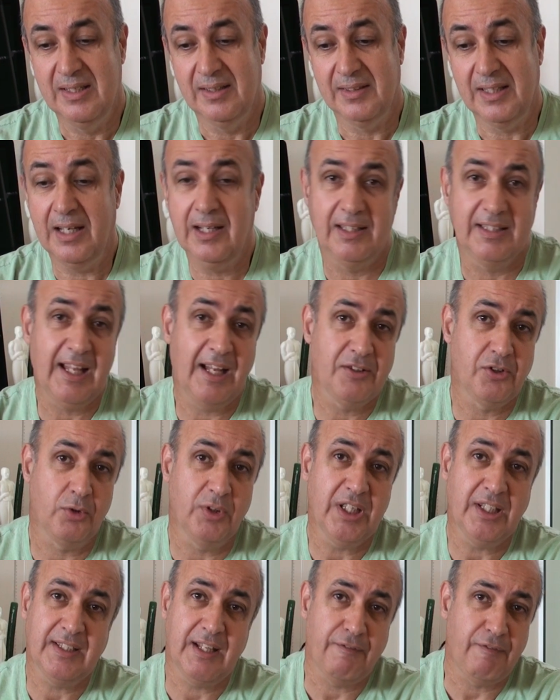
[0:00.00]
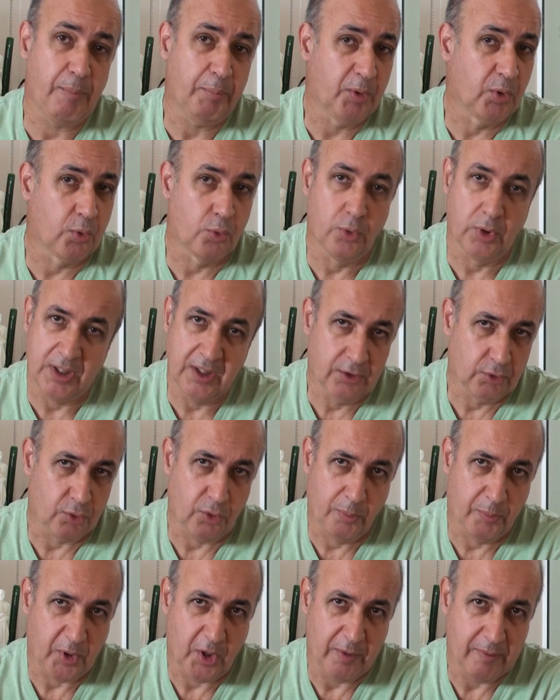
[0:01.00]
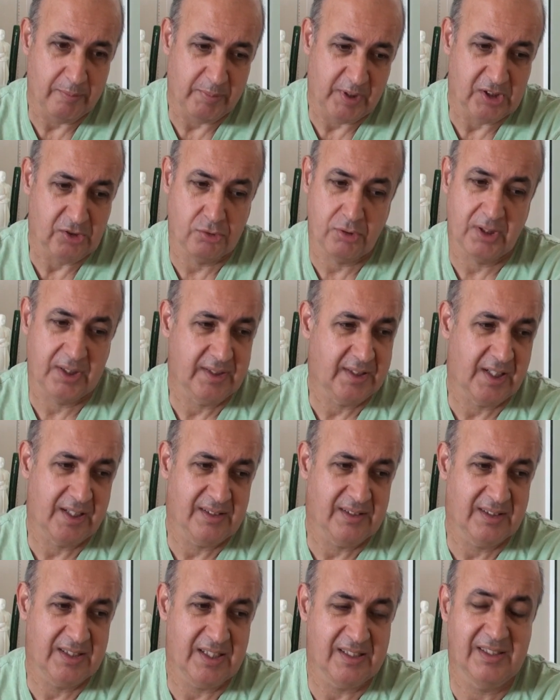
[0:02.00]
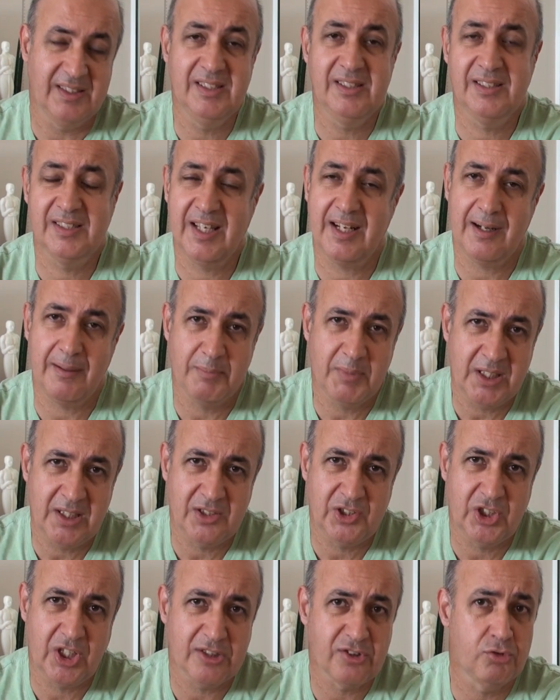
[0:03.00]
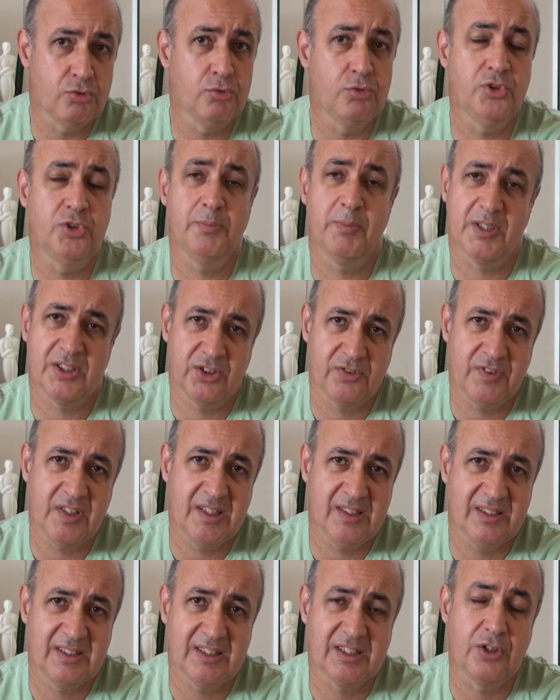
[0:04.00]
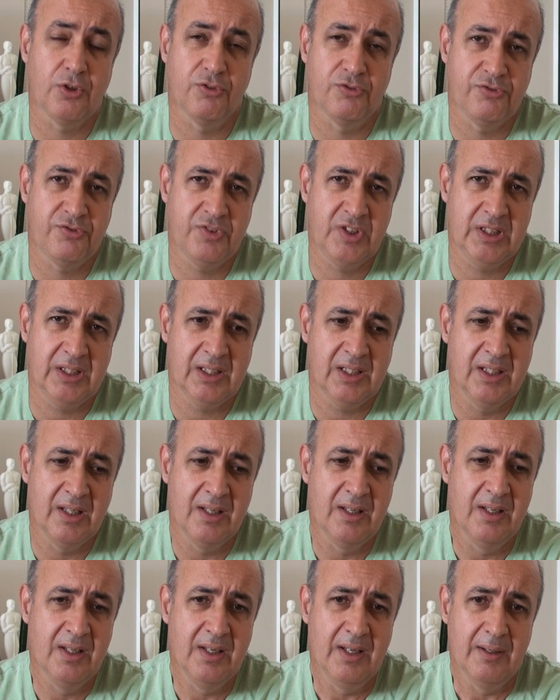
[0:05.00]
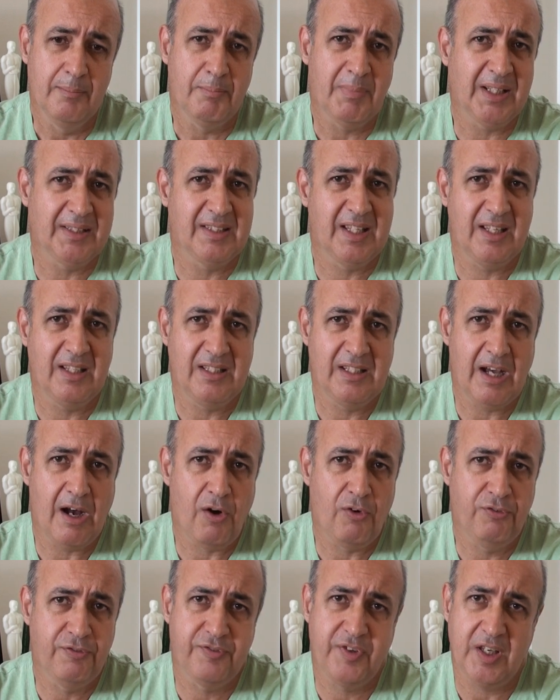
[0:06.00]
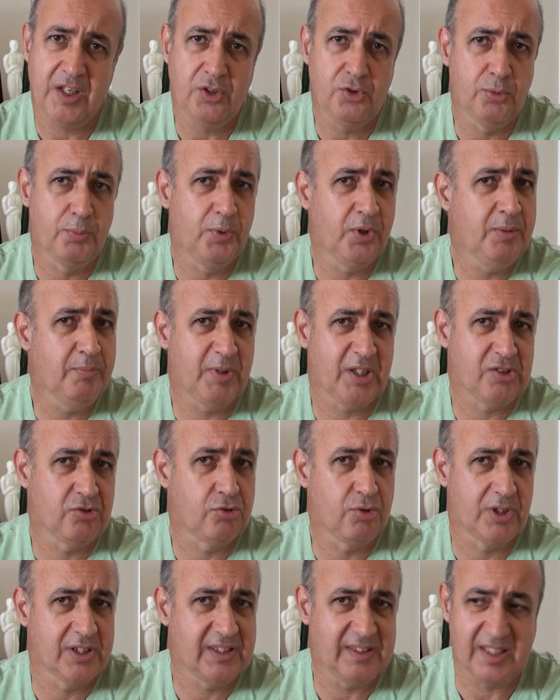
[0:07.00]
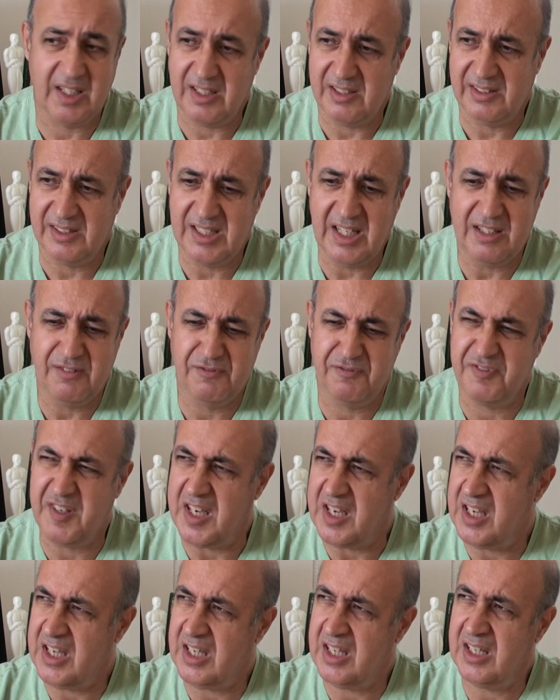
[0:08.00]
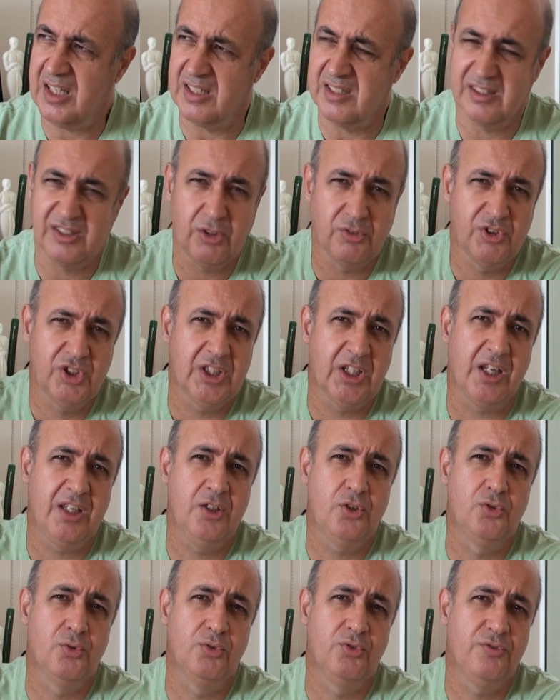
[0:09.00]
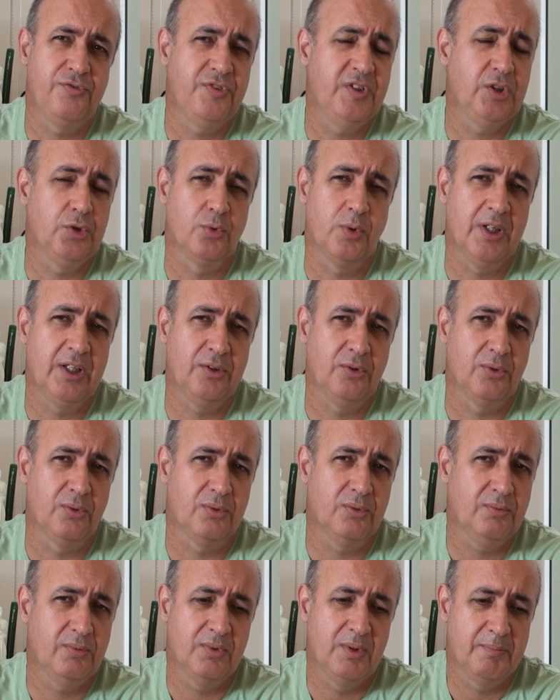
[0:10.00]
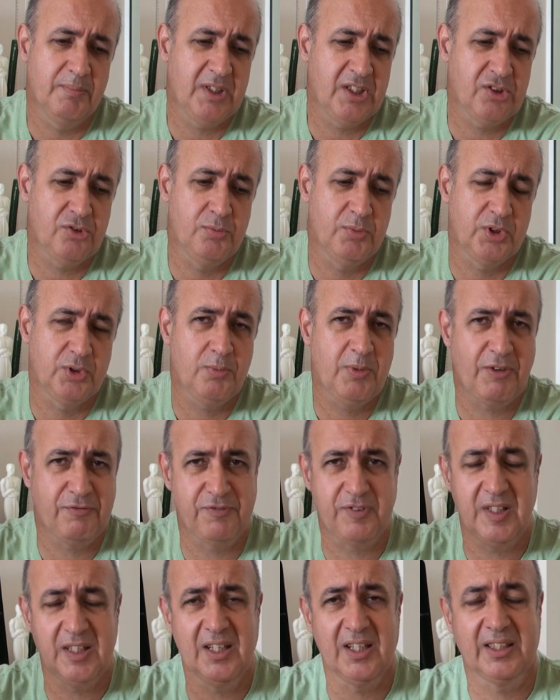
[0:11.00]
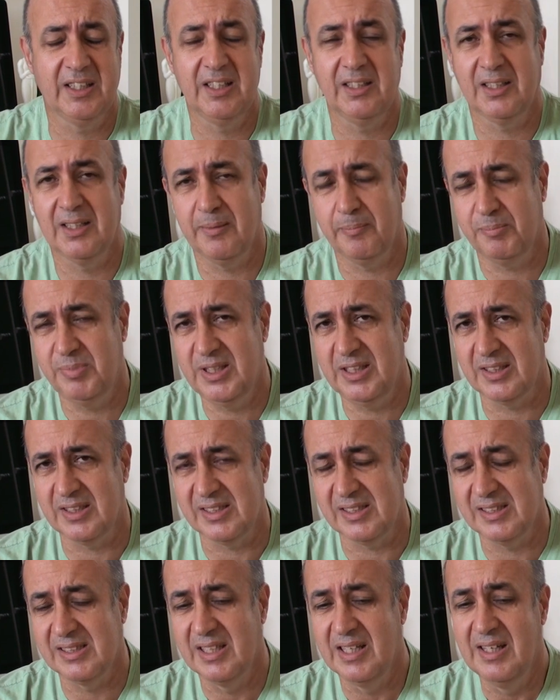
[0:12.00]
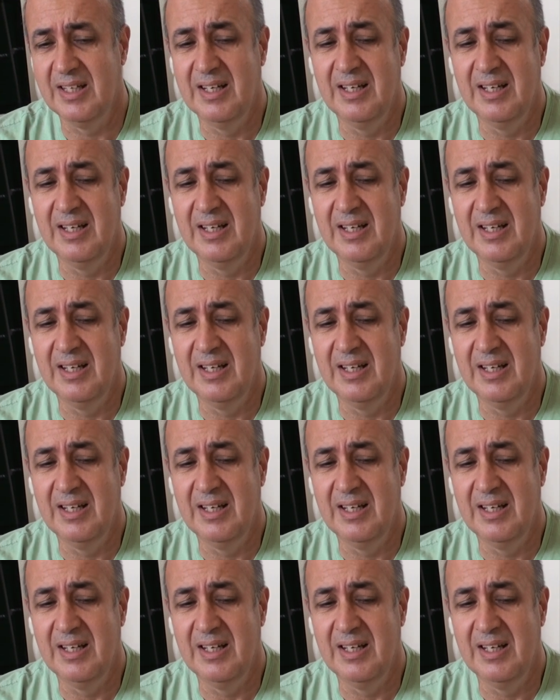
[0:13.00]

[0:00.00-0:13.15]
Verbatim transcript: Na realidade, eu nem estava procurando comprar uma impressora 3D. Sinceramente, as últimas vezes que eu vi material feito por impressoras 3D em feiras, eu tinha ido no fim do ano mesmo em uma feira aqui em Campinas